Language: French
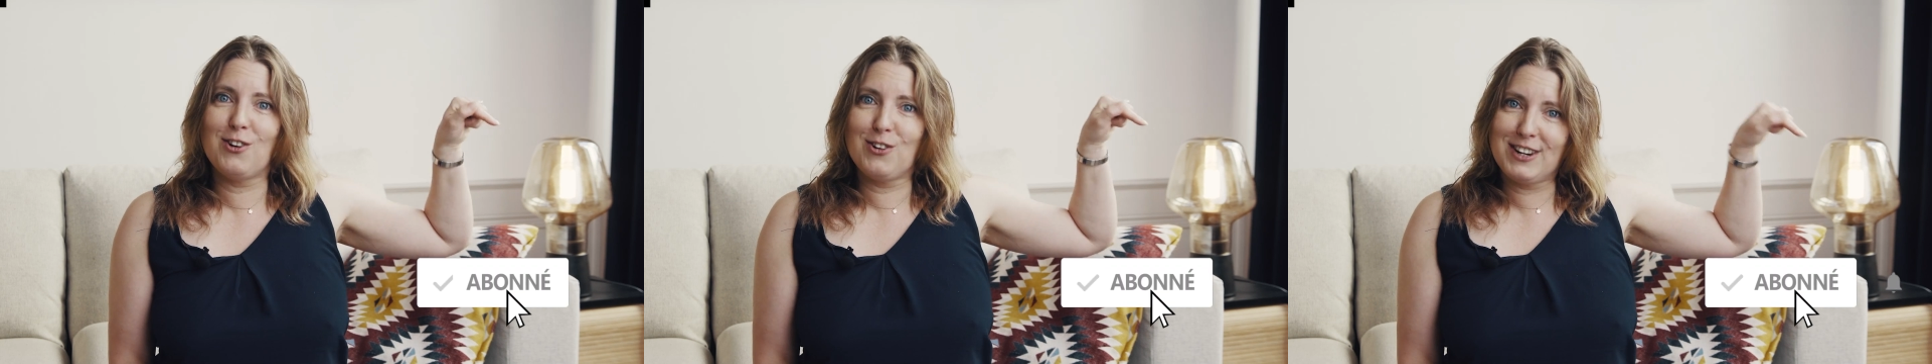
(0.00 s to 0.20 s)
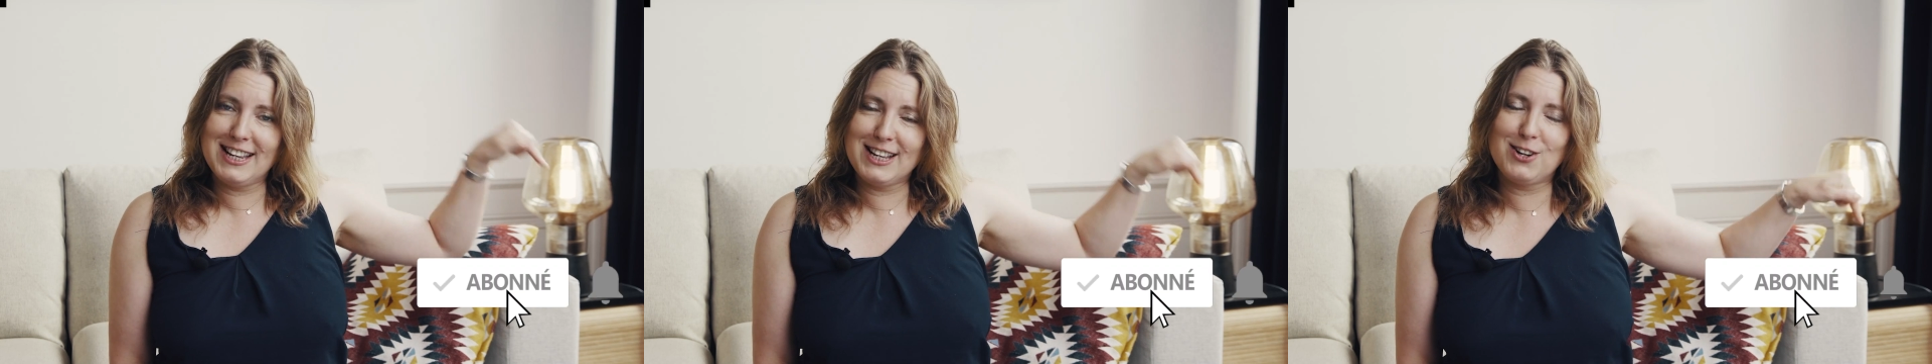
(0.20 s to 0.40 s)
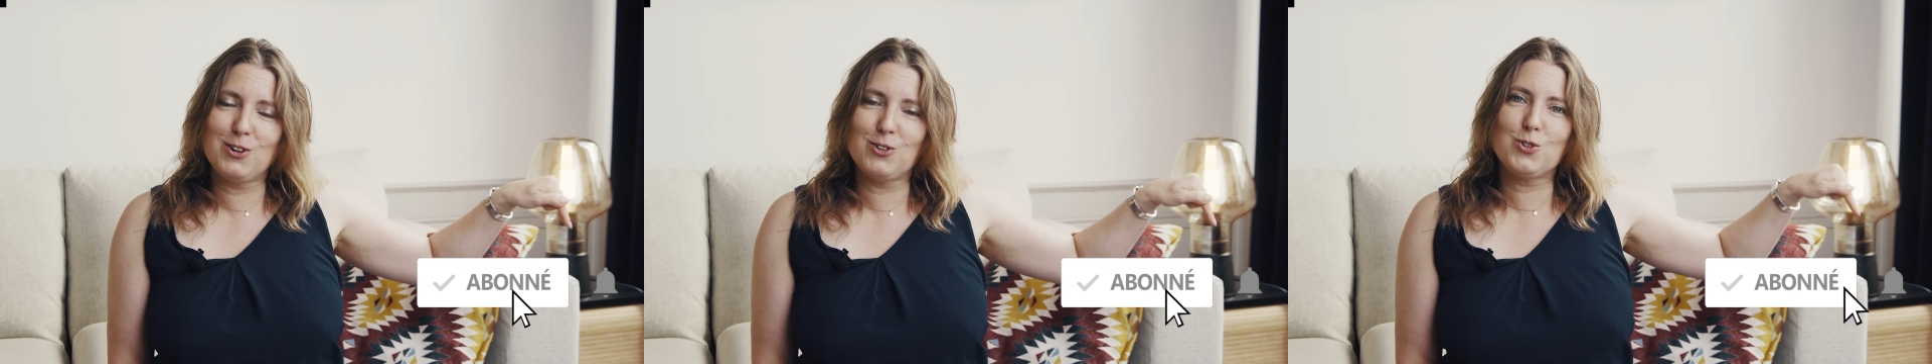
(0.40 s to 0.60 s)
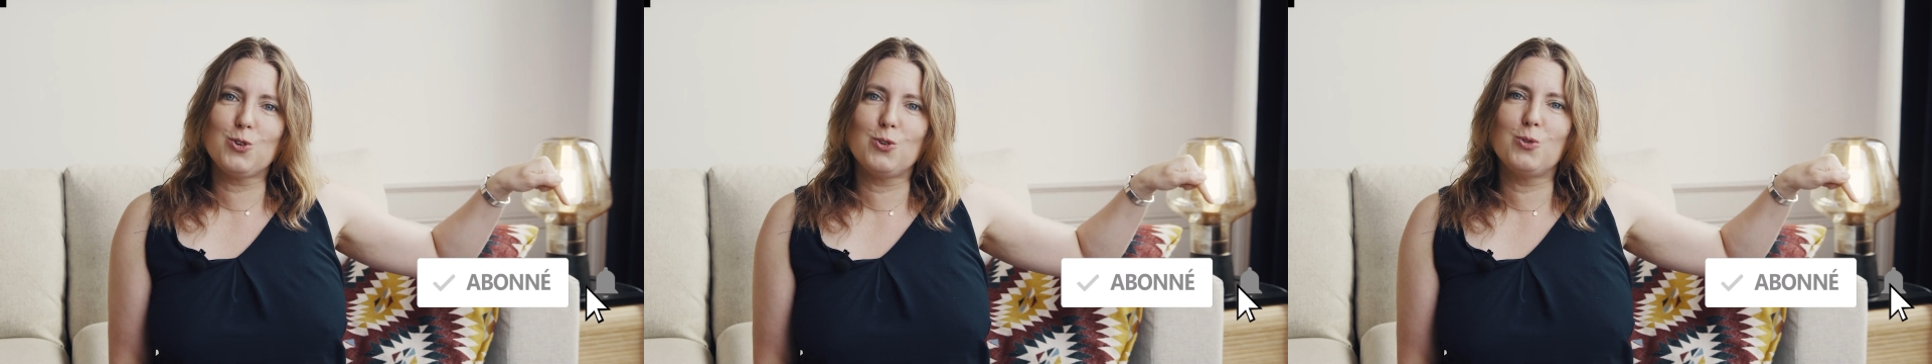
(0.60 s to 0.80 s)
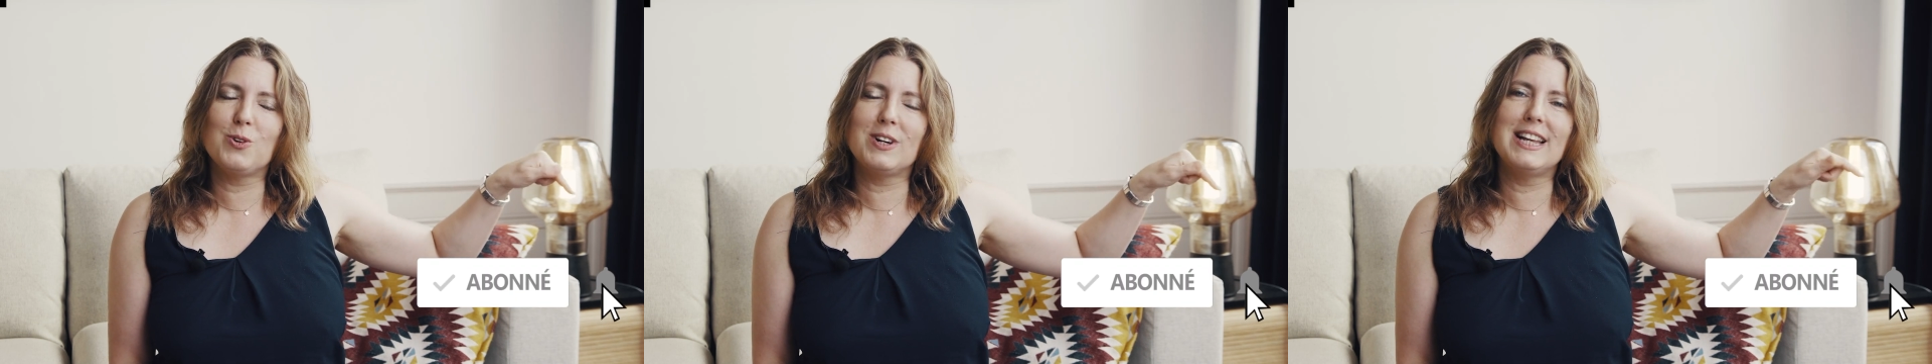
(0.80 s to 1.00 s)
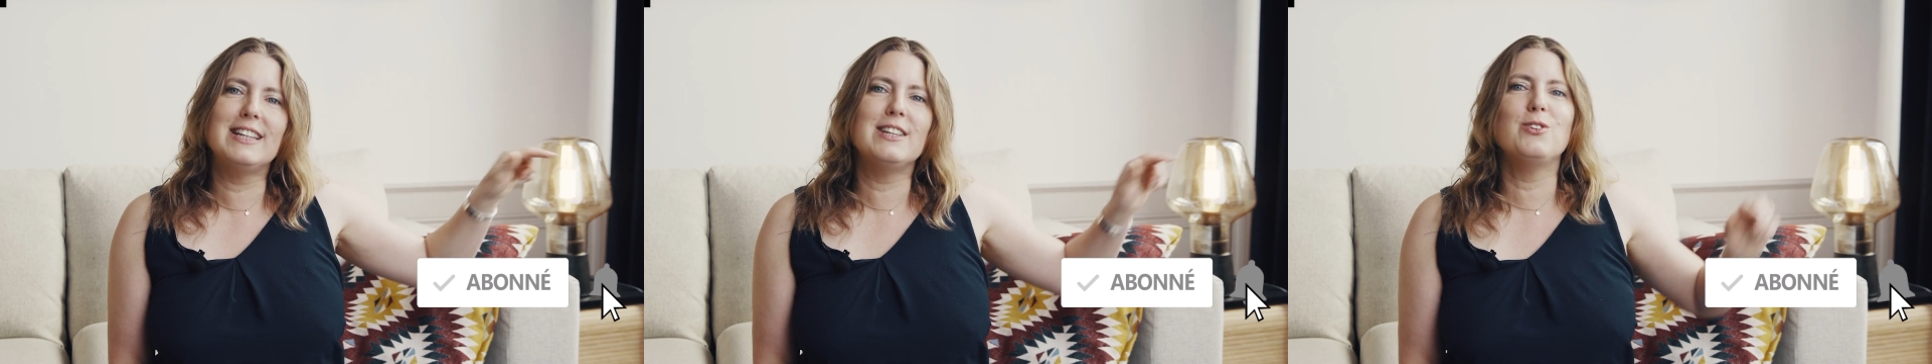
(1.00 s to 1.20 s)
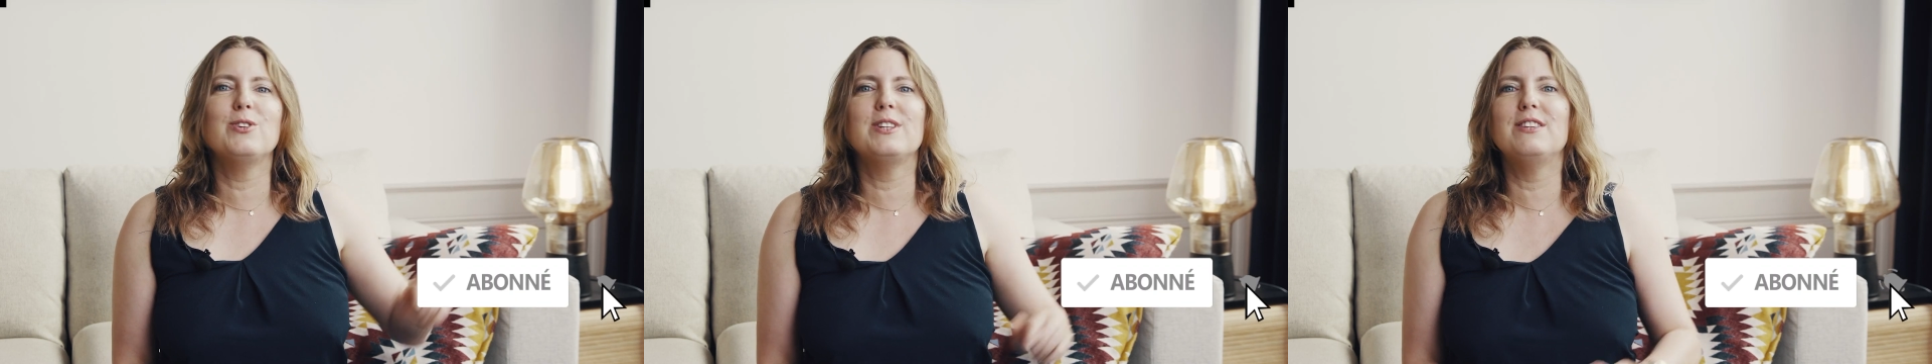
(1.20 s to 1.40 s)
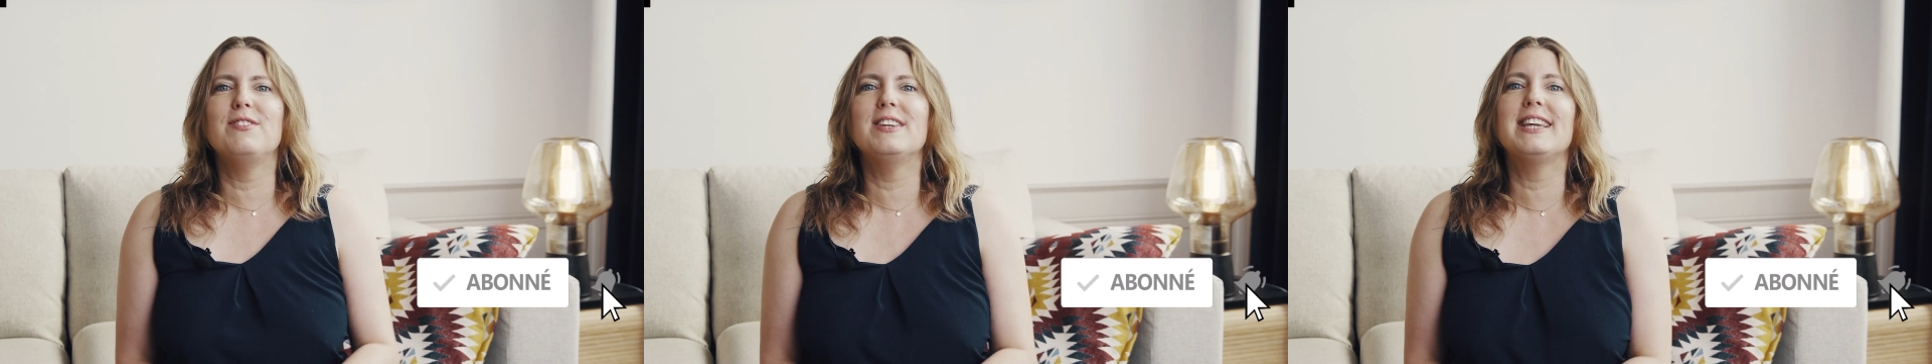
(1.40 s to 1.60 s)
en cliquant sur l'onglet des
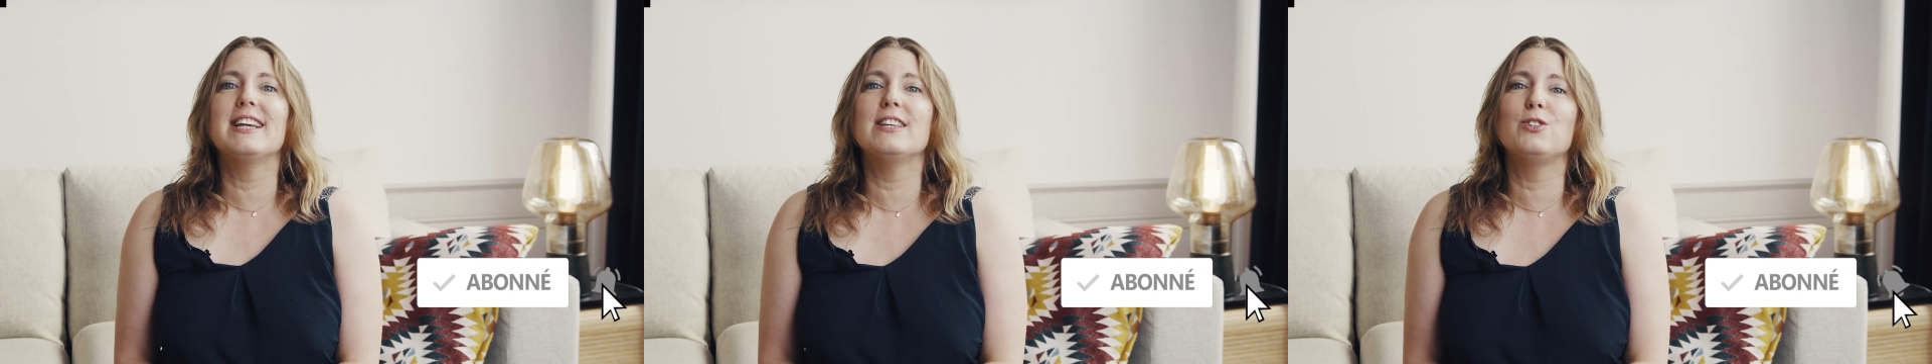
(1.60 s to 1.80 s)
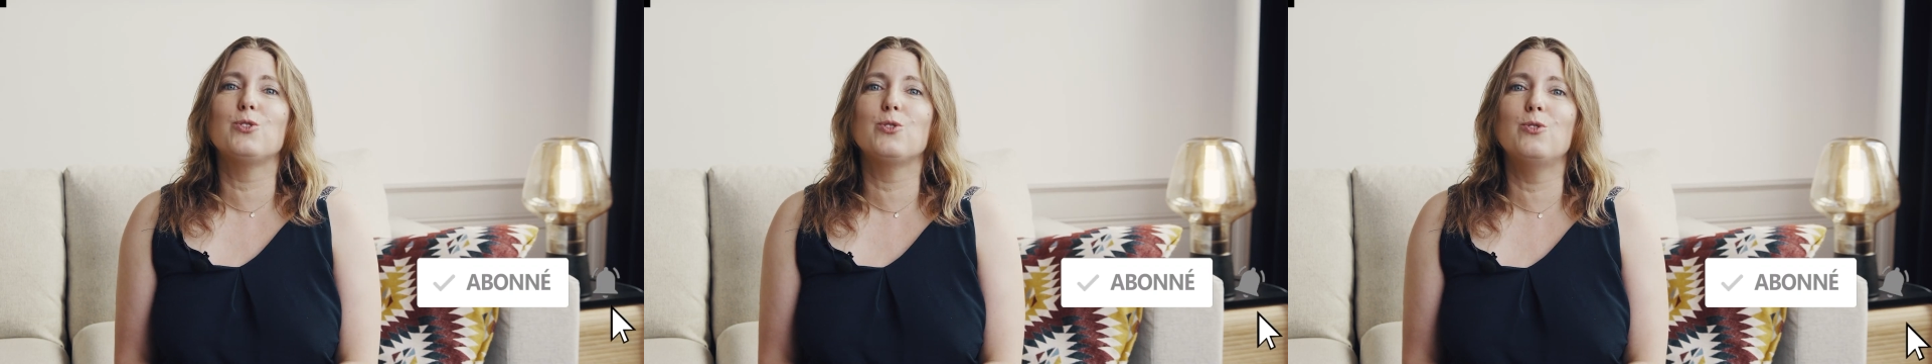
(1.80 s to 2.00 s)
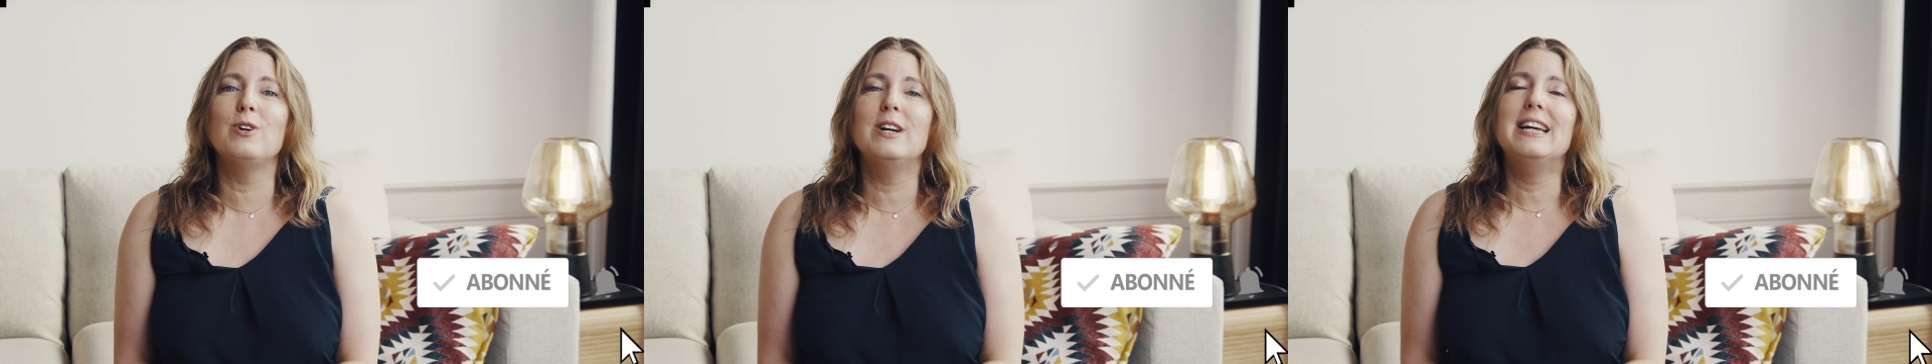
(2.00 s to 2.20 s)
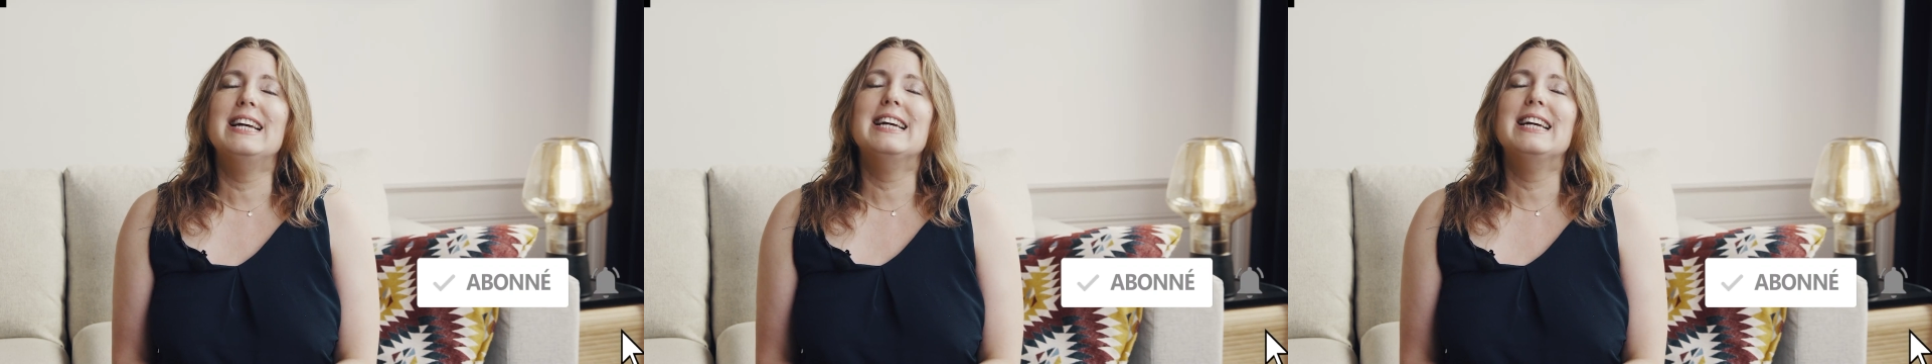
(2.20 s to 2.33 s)
notifications.